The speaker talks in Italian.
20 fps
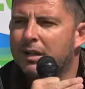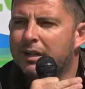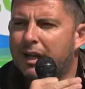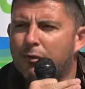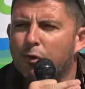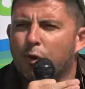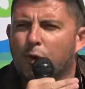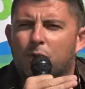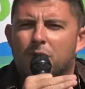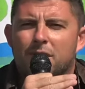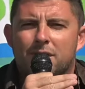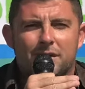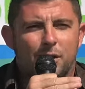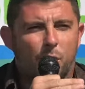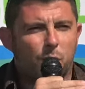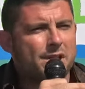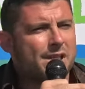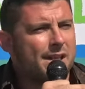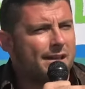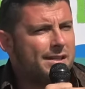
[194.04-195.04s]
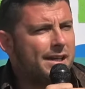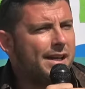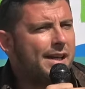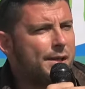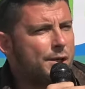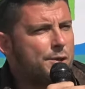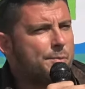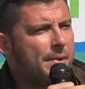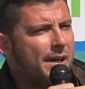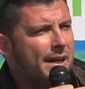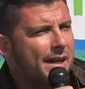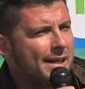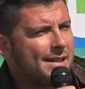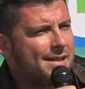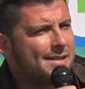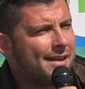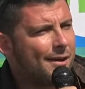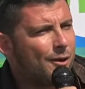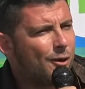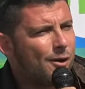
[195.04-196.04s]
Cavolo, questa sì che è
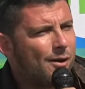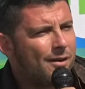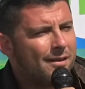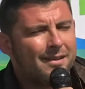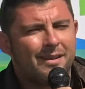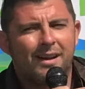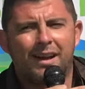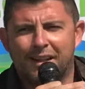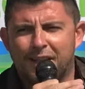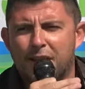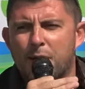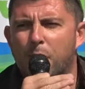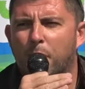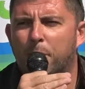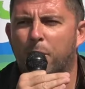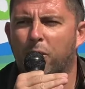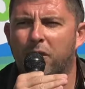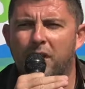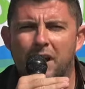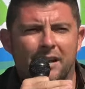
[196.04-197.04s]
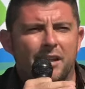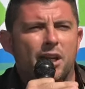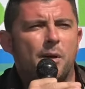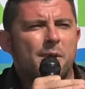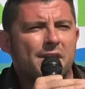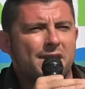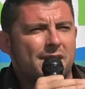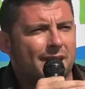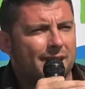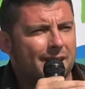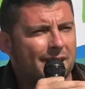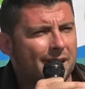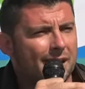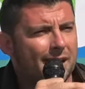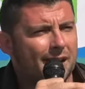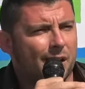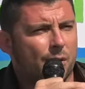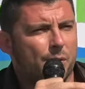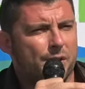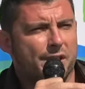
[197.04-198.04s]
un'esperienza, no? Andiamo a provare, andiamo a
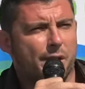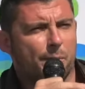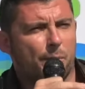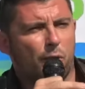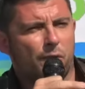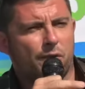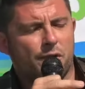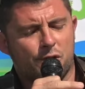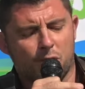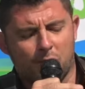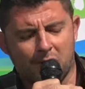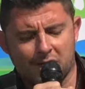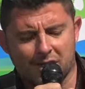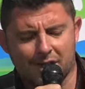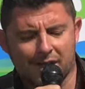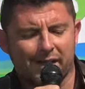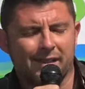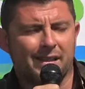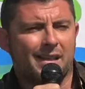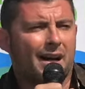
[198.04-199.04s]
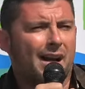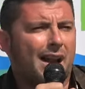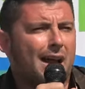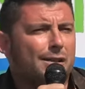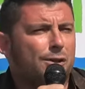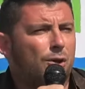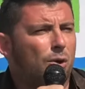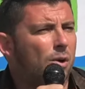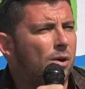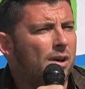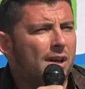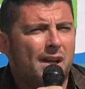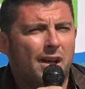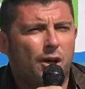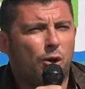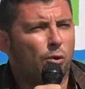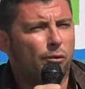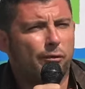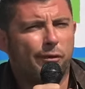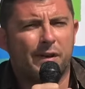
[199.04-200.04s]
sentire da questa professoressa che tra l'altro
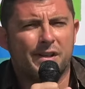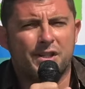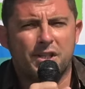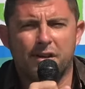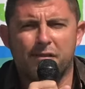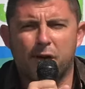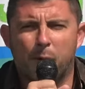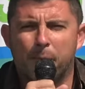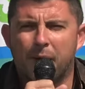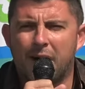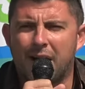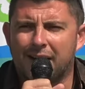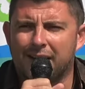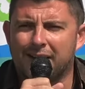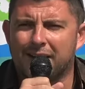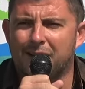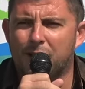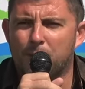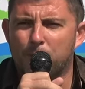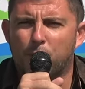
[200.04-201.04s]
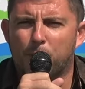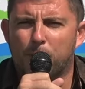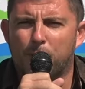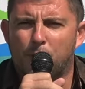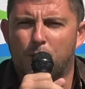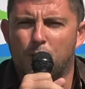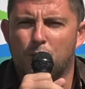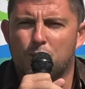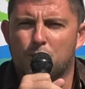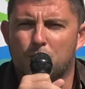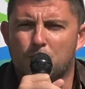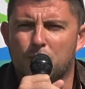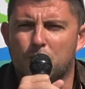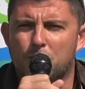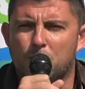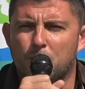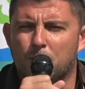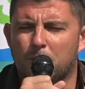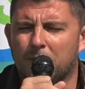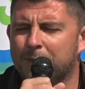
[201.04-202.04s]
non faceva parte del mio percorso di
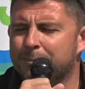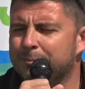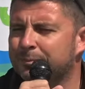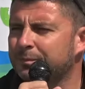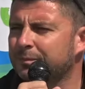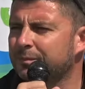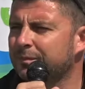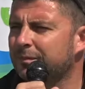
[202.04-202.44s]
studio.